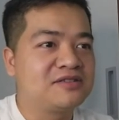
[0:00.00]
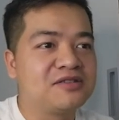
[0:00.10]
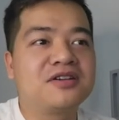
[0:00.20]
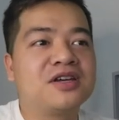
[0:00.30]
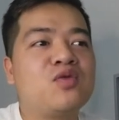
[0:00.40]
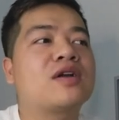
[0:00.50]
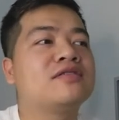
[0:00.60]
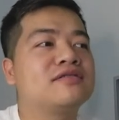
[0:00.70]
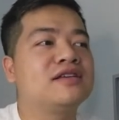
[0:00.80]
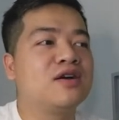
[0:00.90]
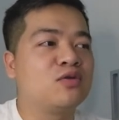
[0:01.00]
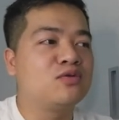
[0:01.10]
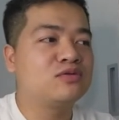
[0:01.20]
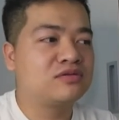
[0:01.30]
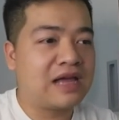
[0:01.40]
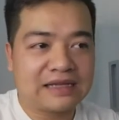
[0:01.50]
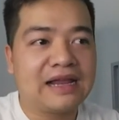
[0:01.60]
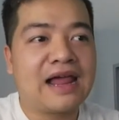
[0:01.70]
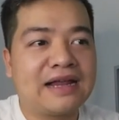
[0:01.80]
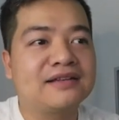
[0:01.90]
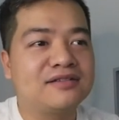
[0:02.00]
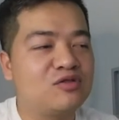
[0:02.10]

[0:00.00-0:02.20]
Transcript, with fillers: chứng kiến Hoàng Đức thi đấu tại Thái Lan.